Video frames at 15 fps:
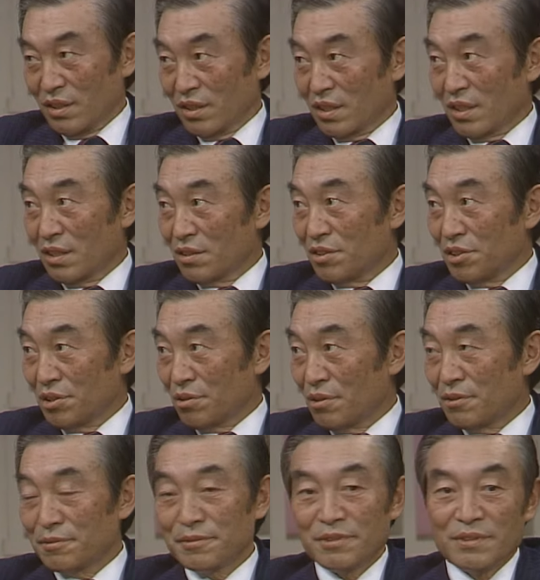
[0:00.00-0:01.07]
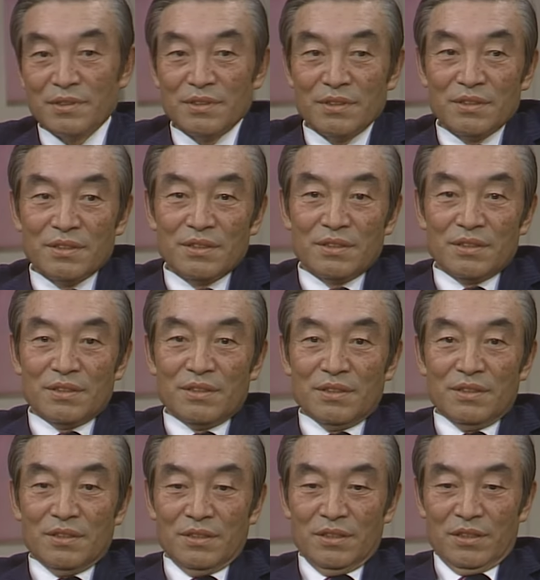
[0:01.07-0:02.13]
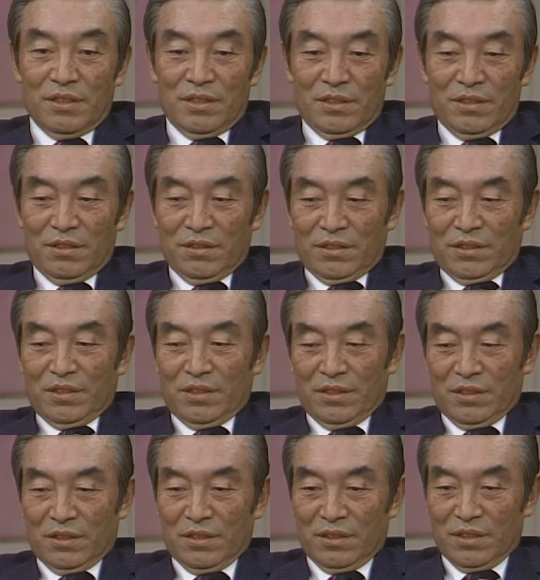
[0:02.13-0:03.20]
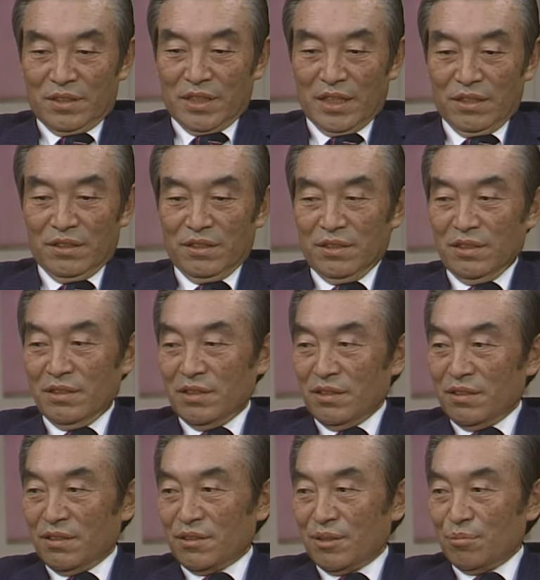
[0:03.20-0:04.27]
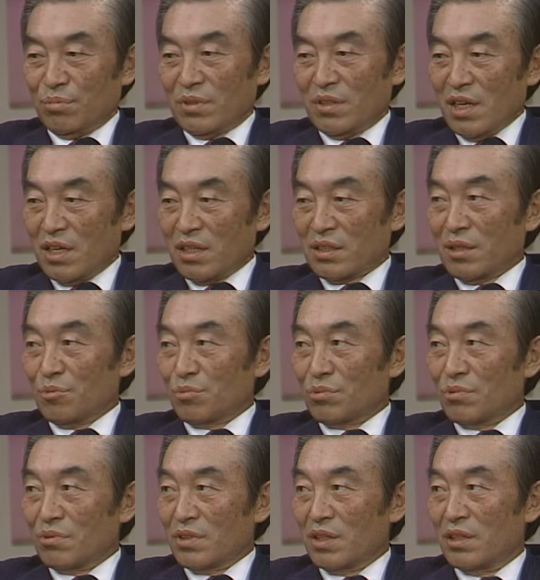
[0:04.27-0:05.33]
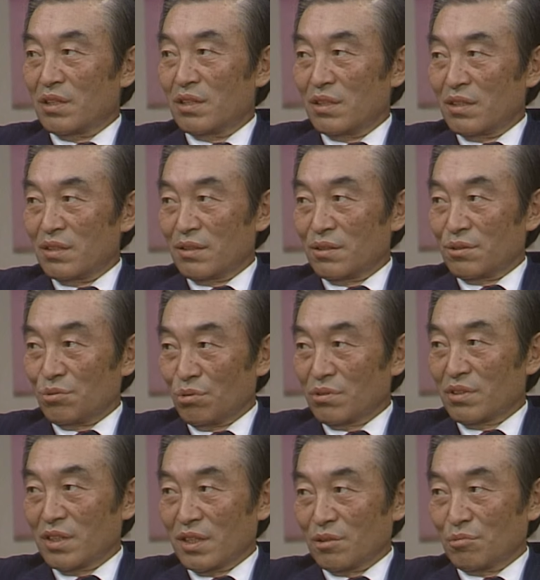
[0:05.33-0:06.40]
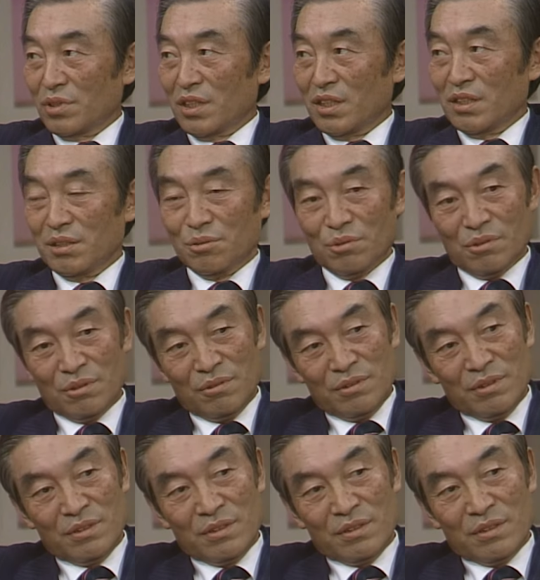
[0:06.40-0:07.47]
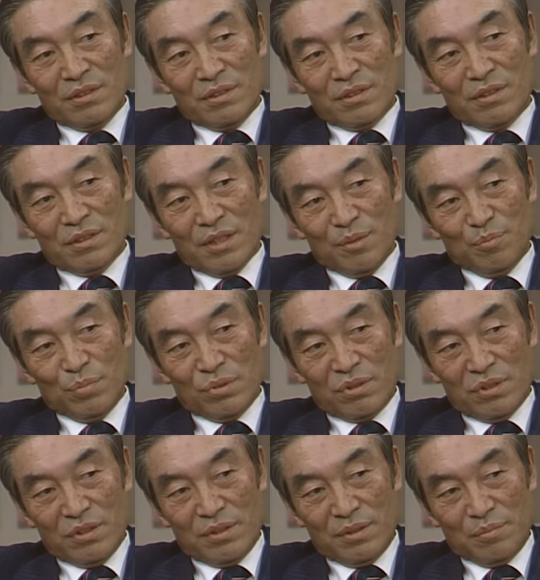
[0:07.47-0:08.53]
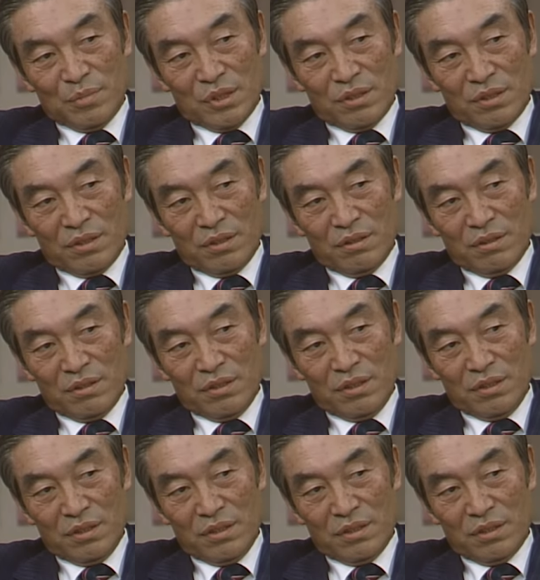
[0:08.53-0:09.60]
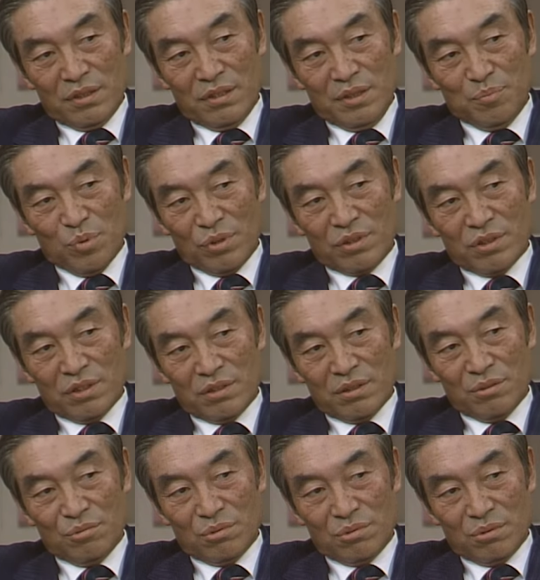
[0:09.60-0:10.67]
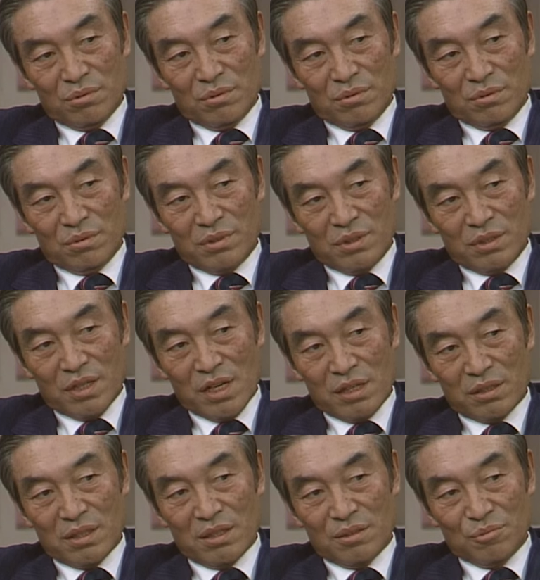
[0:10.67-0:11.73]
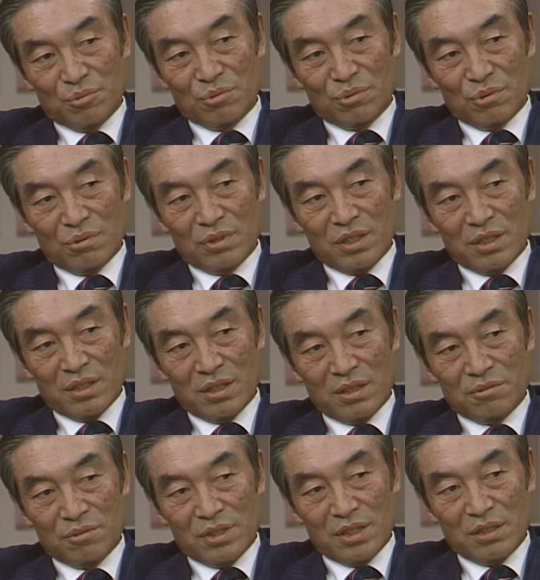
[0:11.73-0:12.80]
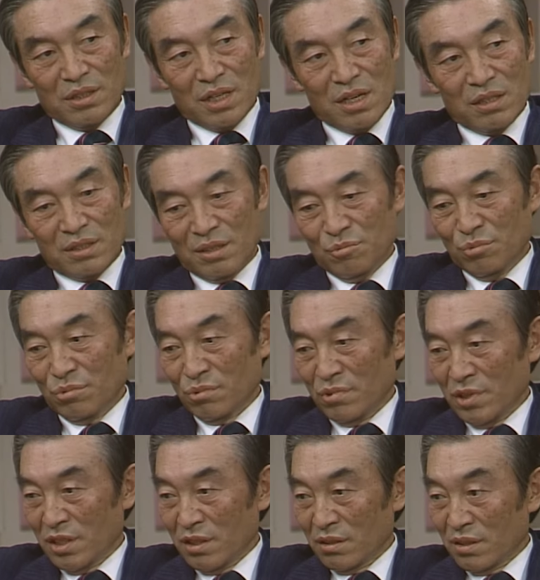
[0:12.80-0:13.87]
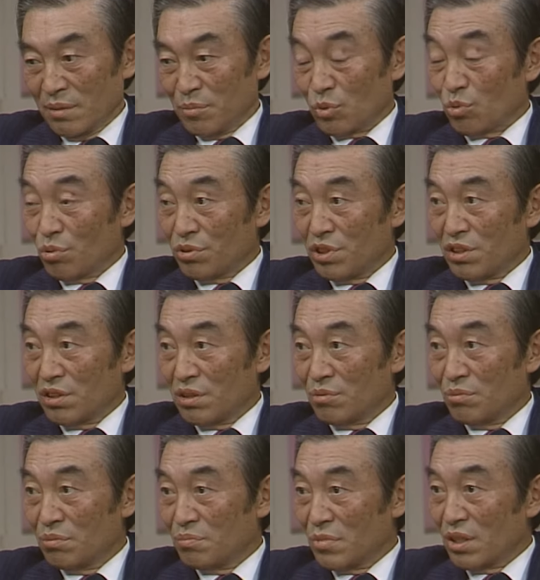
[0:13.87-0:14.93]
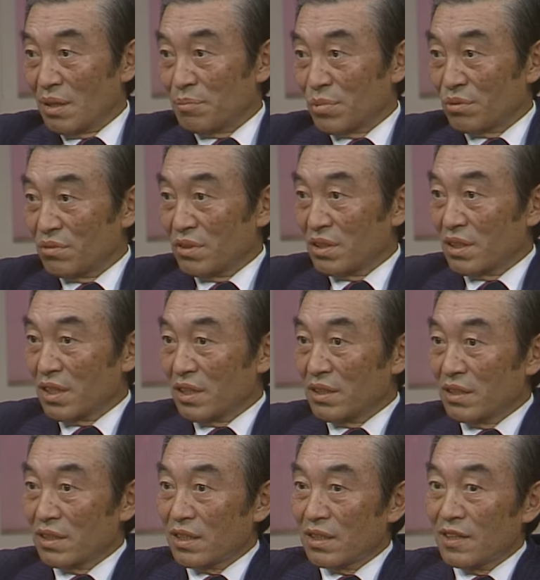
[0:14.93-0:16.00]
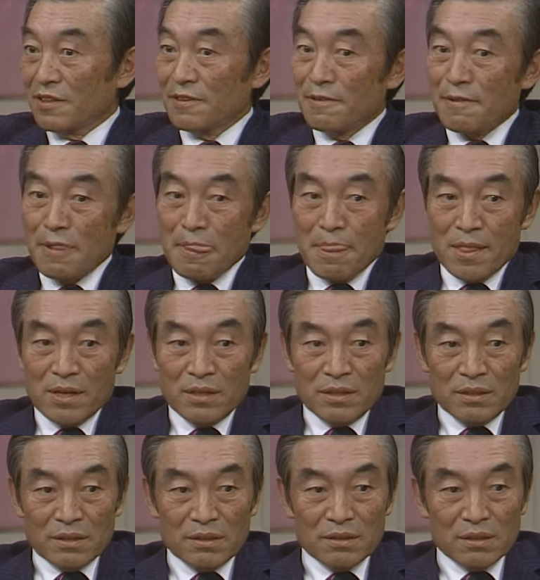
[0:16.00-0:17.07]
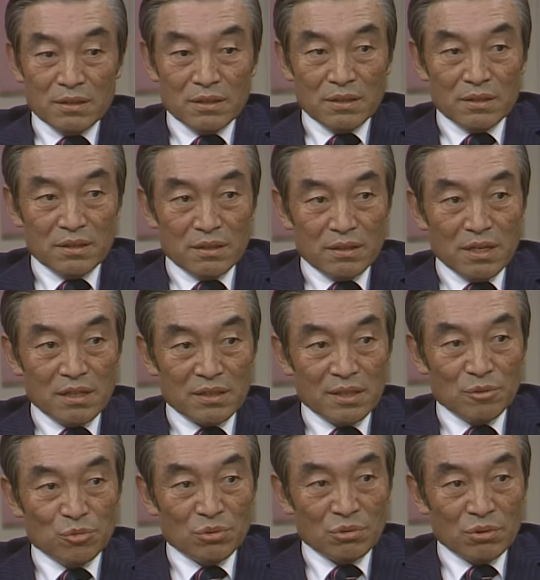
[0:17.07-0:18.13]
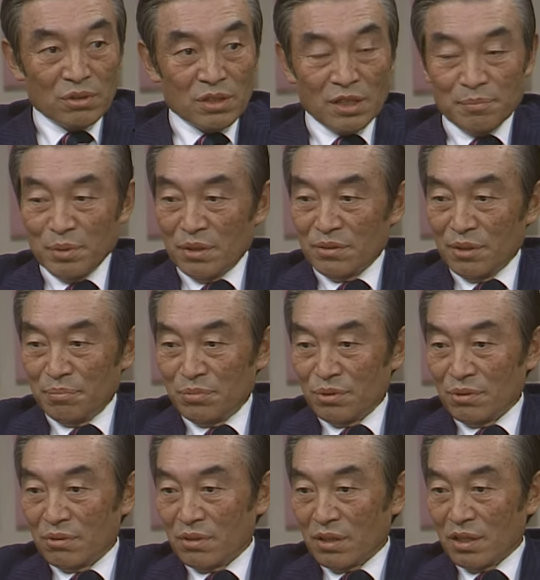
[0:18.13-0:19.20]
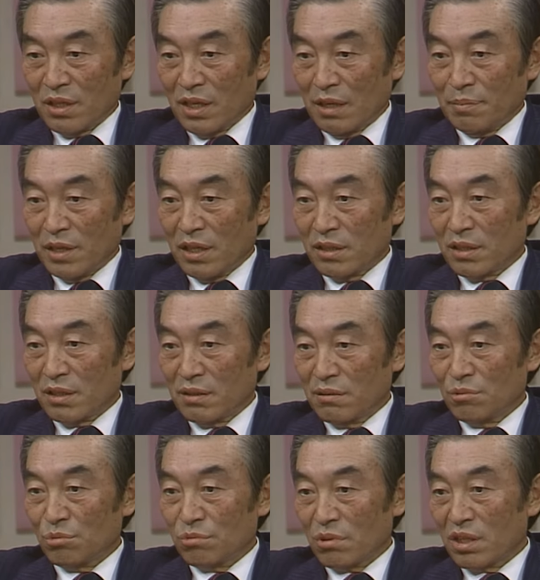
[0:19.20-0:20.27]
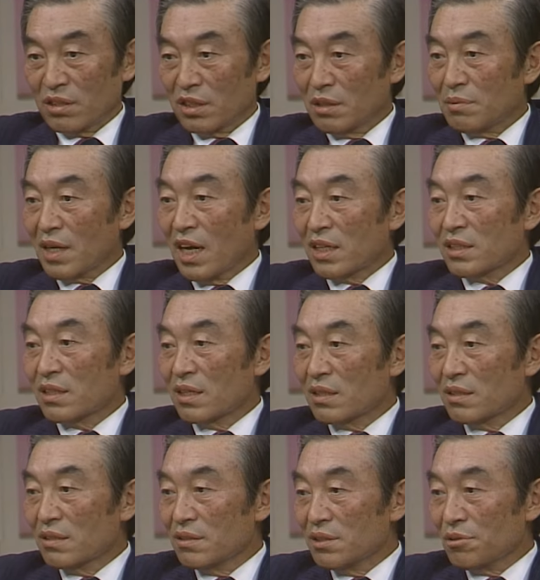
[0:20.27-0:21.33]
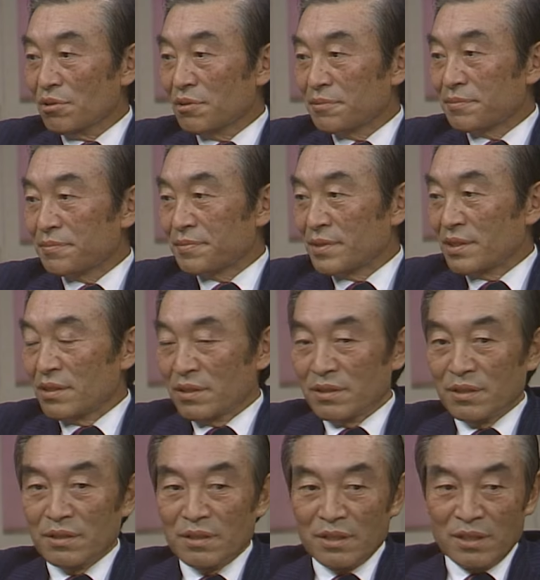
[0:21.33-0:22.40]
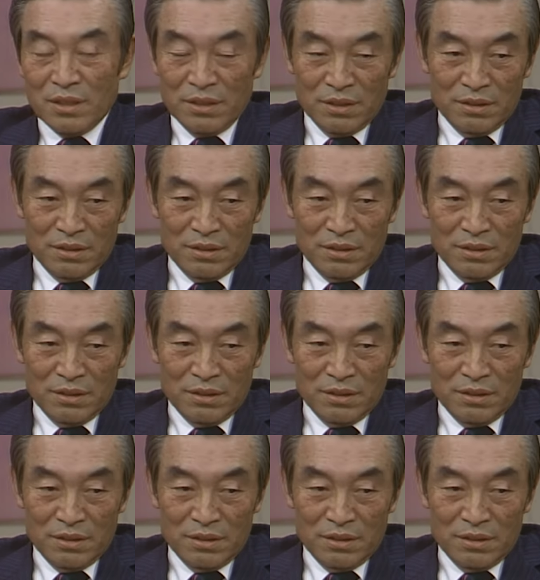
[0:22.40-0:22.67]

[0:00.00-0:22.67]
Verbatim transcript: 시작한 거죠. 네. 그러니까 그것이 자연히 이제 거기서부터 학생 운동에 손대기도 해가지고 네. 그 다음부터는 뭐 거의 거의 본격적으로 그 학생 운동에 온다는데 학생 운동이래 그때 뭐 조직이 있고 뭐 아무것도 있는 게 아니니까. 그렇죠. 네. 그저 학생 운동이랑 별거 없죠. 내가 가방 하나 들고 돌아다니면 강연하는 거죠. 네. 근데